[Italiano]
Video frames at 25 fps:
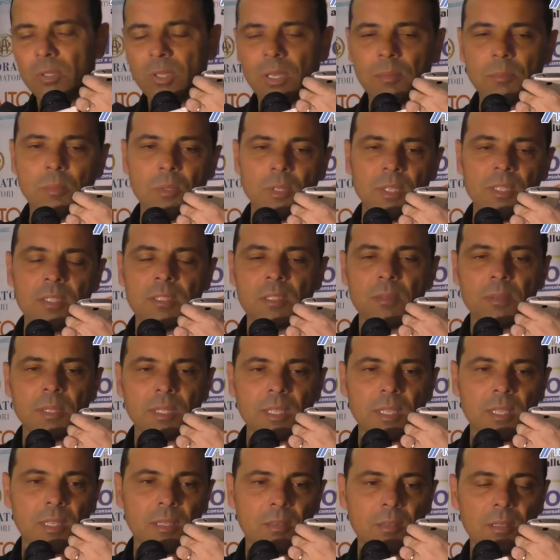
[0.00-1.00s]
rocambolesco
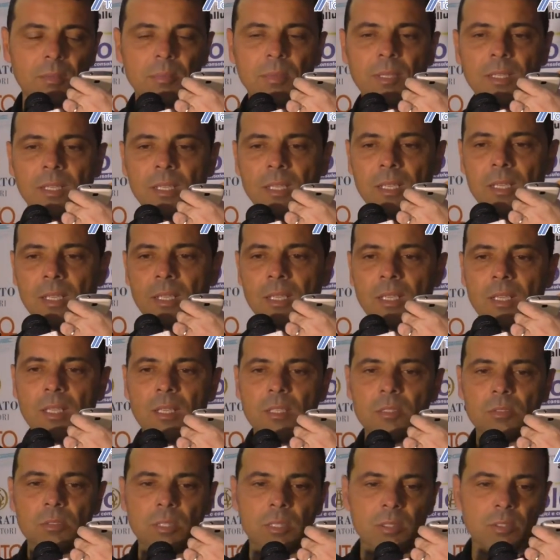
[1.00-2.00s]
perché era una palla
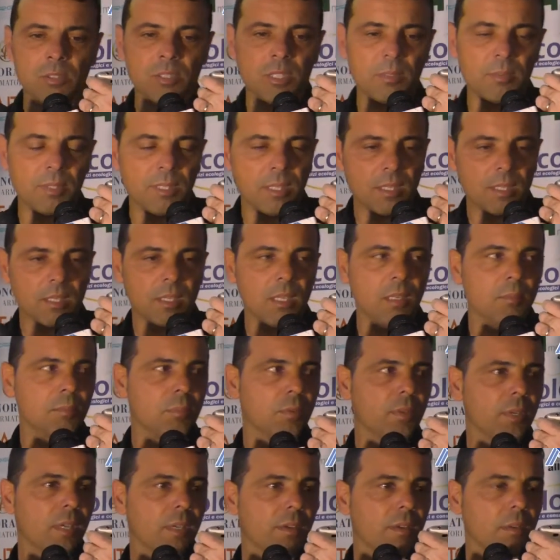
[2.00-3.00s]
sulla nostra metà
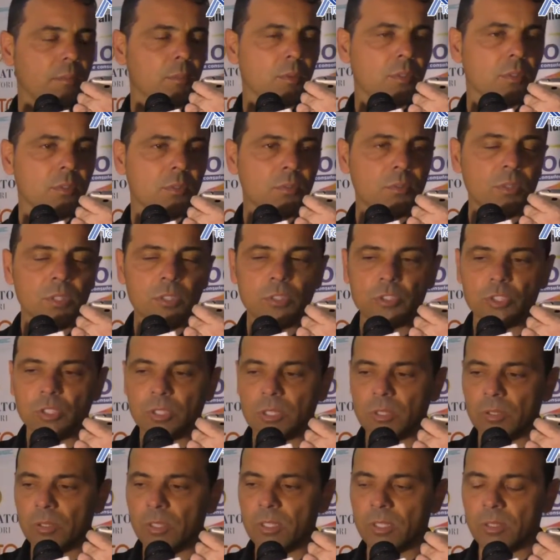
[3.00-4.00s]
campo che avevamo con due
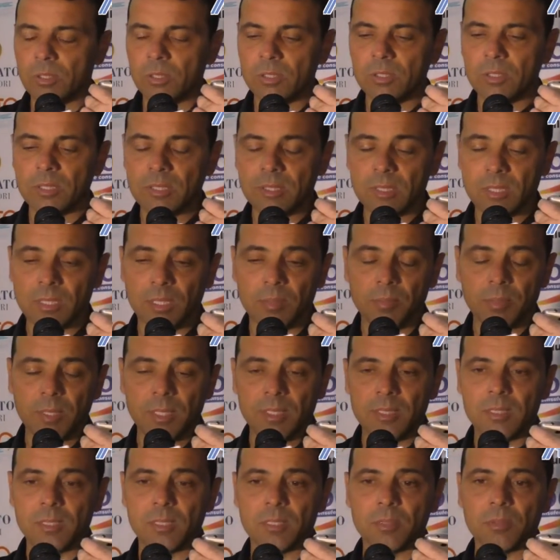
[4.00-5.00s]
giocatori nostri, è stata
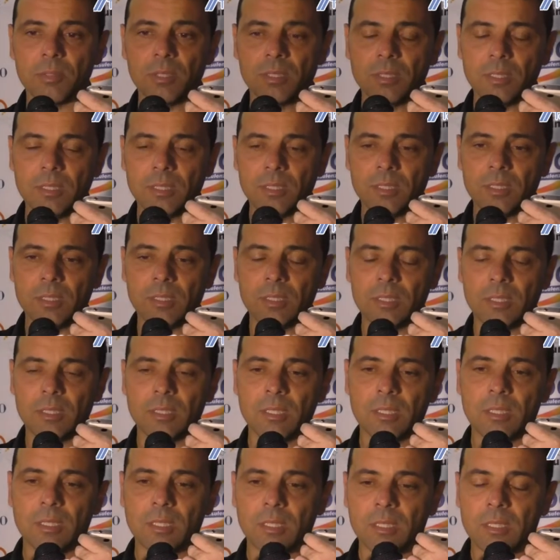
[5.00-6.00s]
persa e quindi
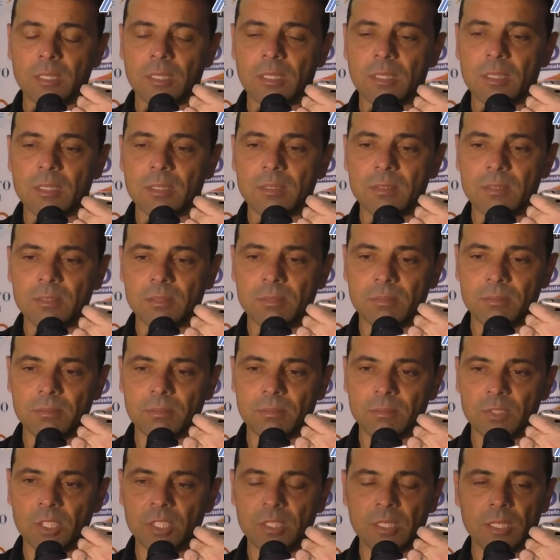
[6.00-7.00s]
um,
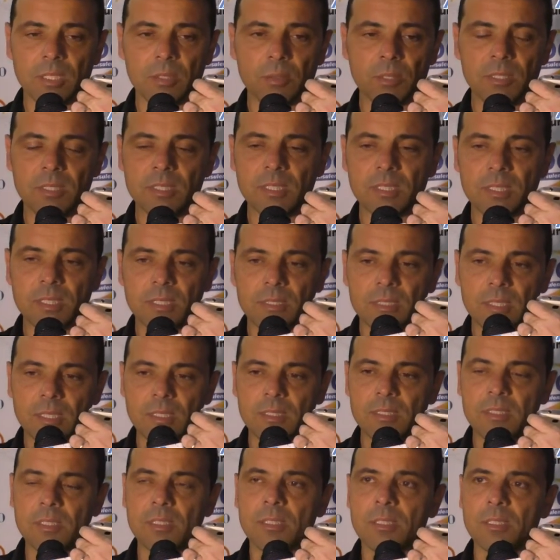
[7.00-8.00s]
mm, c'è stata questa
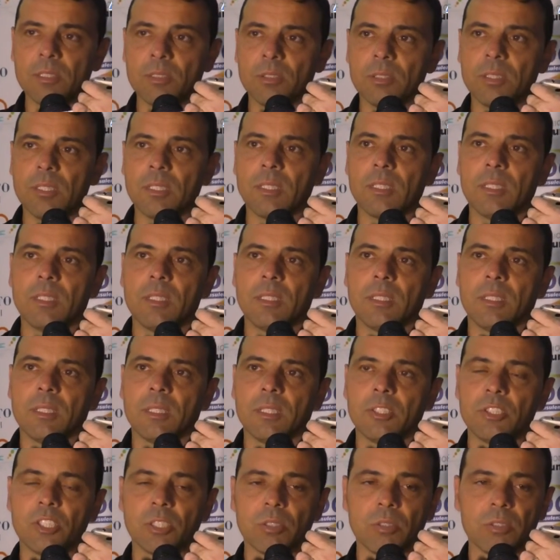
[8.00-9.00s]
transizione
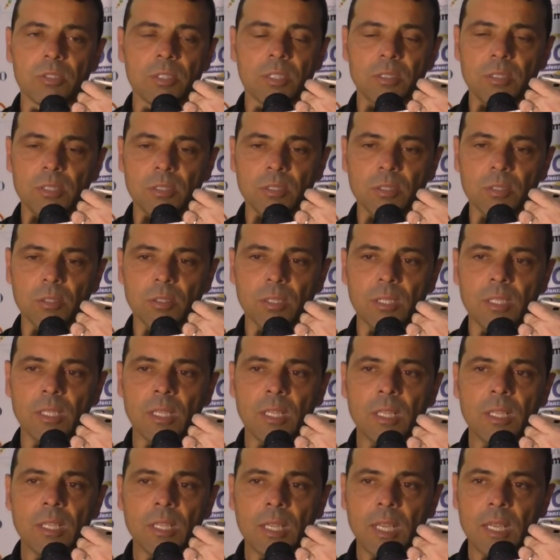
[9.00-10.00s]
che ci è costato il gol,
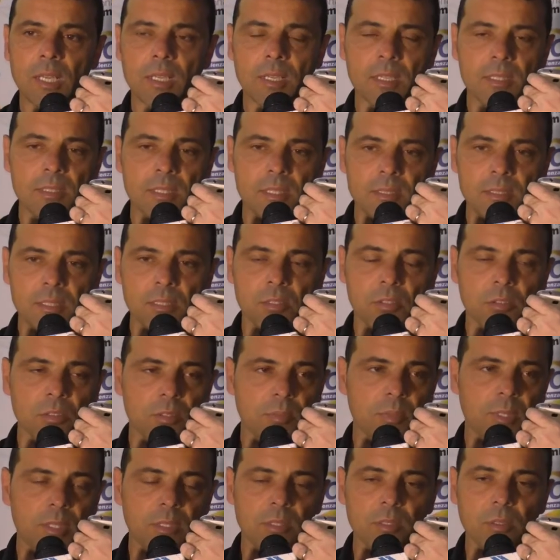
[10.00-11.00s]
anche se secondo
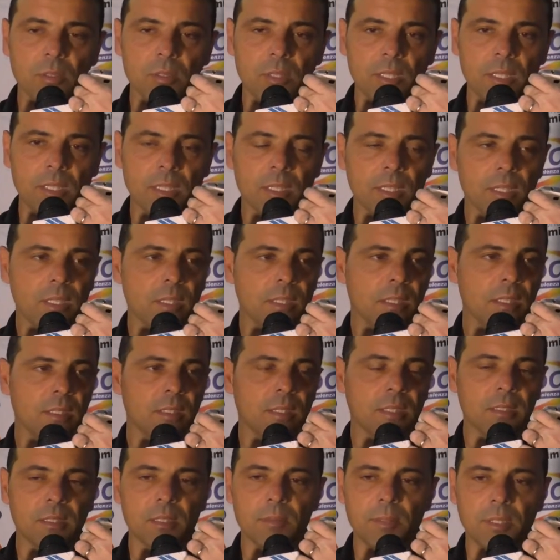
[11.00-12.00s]
me il gol è
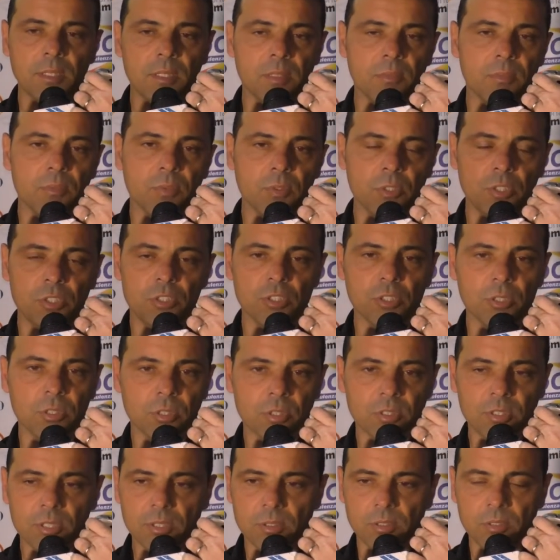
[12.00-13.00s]
nettamente in
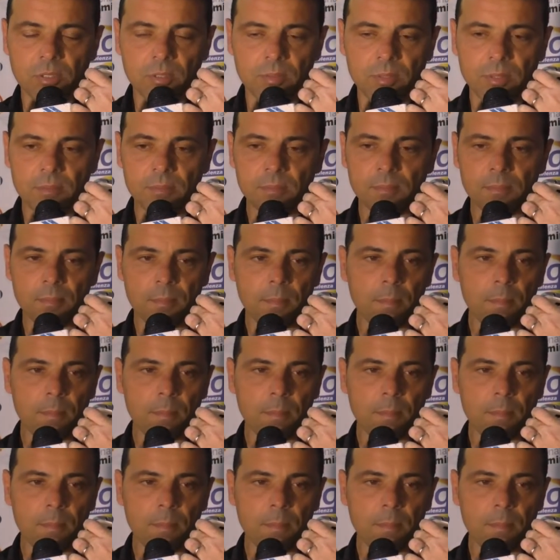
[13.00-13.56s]
fuorigioco secondo me.